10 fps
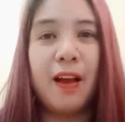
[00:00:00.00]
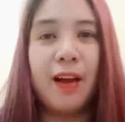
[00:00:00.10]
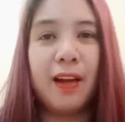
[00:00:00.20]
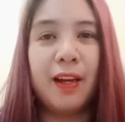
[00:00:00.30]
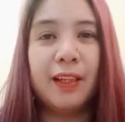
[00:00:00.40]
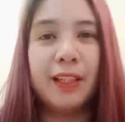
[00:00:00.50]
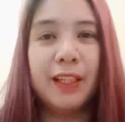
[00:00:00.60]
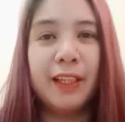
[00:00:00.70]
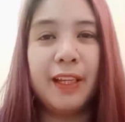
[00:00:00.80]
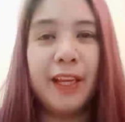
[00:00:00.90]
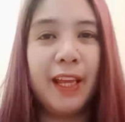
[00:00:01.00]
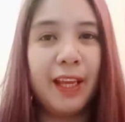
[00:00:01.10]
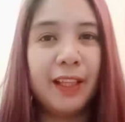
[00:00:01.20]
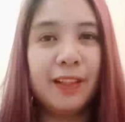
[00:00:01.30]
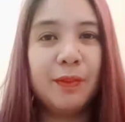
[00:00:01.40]
Uh,
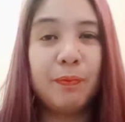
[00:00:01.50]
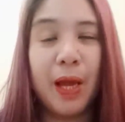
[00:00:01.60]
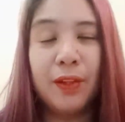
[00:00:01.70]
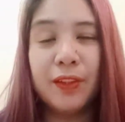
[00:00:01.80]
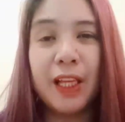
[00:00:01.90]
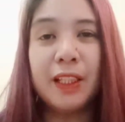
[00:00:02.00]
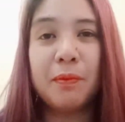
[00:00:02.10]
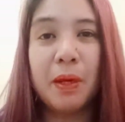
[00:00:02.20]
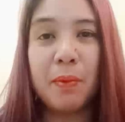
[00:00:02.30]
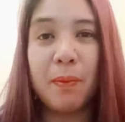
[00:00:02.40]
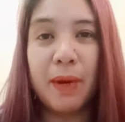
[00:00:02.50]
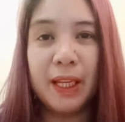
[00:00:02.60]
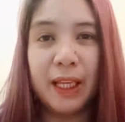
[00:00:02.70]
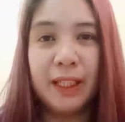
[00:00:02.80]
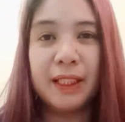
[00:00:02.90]
and, paano natin
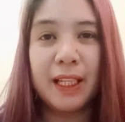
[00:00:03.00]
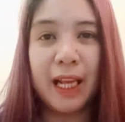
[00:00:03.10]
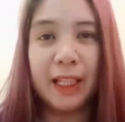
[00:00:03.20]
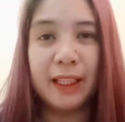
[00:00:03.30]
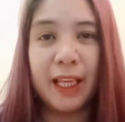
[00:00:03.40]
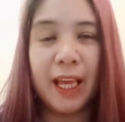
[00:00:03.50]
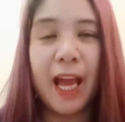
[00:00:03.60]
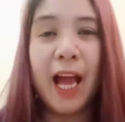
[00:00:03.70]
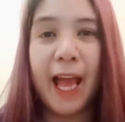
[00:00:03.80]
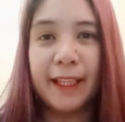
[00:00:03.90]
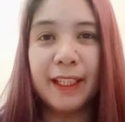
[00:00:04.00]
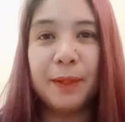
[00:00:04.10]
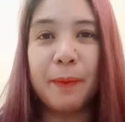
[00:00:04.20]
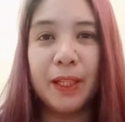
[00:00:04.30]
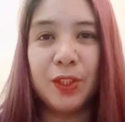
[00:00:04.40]
ibabalik sa dati ang
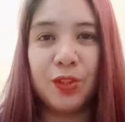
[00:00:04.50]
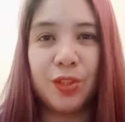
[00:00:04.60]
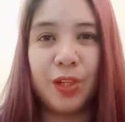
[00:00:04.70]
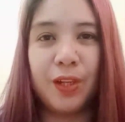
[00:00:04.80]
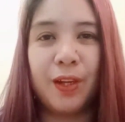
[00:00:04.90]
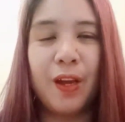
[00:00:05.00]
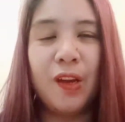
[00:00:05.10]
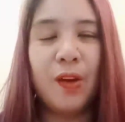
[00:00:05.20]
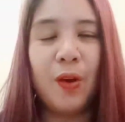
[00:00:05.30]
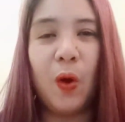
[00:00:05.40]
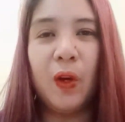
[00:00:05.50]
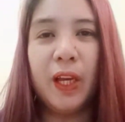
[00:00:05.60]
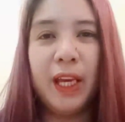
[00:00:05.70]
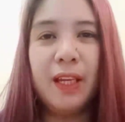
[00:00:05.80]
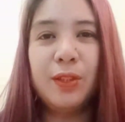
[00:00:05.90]
ating messenger?
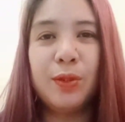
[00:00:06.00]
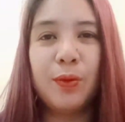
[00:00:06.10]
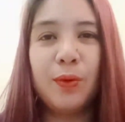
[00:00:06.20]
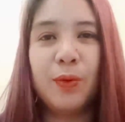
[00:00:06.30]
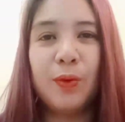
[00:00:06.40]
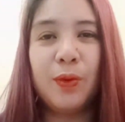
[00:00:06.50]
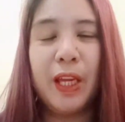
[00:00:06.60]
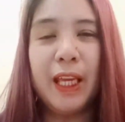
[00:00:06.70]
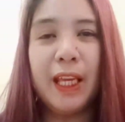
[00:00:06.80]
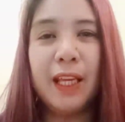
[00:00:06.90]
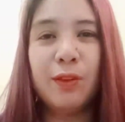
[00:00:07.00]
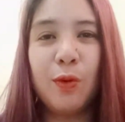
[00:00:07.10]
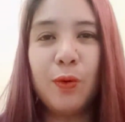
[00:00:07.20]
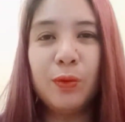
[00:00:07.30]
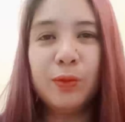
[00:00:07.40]
Okay, so,
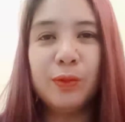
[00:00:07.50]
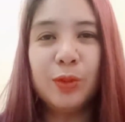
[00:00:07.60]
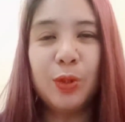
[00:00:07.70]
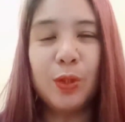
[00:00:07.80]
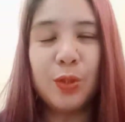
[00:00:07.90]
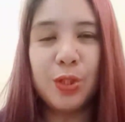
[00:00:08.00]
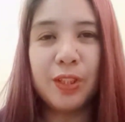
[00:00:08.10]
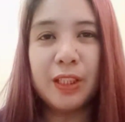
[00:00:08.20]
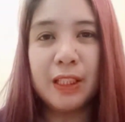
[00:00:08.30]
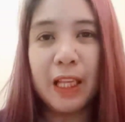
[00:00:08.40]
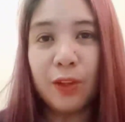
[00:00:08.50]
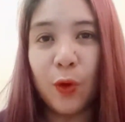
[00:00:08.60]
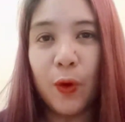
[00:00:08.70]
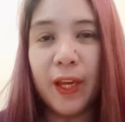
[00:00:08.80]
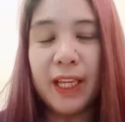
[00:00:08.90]
itong solutions na
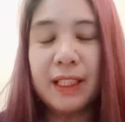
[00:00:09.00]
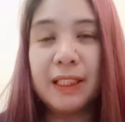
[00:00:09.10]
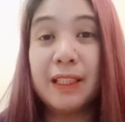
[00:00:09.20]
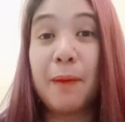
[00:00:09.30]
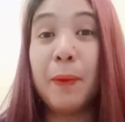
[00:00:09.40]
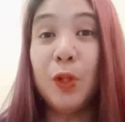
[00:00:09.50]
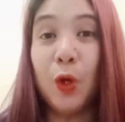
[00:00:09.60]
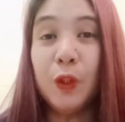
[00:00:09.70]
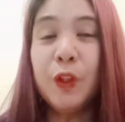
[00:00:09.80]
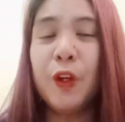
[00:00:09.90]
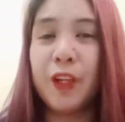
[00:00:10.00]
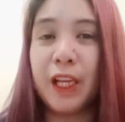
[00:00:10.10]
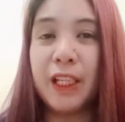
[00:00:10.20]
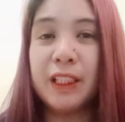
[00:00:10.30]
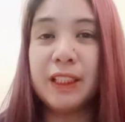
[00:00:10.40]
to is napanood ko
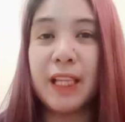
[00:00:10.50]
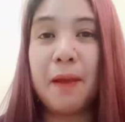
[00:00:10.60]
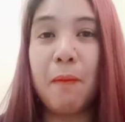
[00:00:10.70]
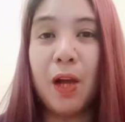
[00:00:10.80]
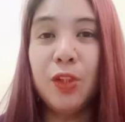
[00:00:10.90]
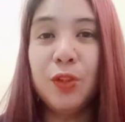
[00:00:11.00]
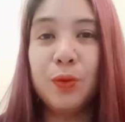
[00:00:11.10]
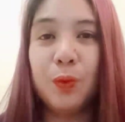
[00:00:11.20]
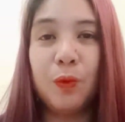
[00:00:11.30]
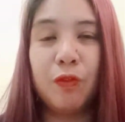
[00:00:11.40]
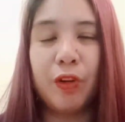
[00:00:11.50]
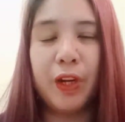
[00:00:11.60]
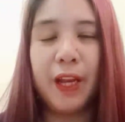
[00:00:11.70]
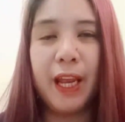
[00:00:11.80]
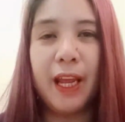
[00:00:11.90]
rin sa ibang
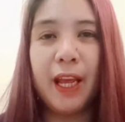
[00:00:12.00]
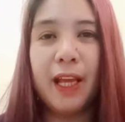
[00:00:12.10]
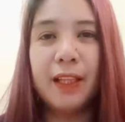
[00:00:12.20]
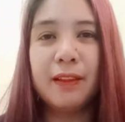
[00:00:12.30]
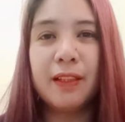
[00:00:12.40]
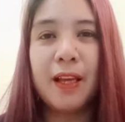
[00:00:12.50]
YouTuber and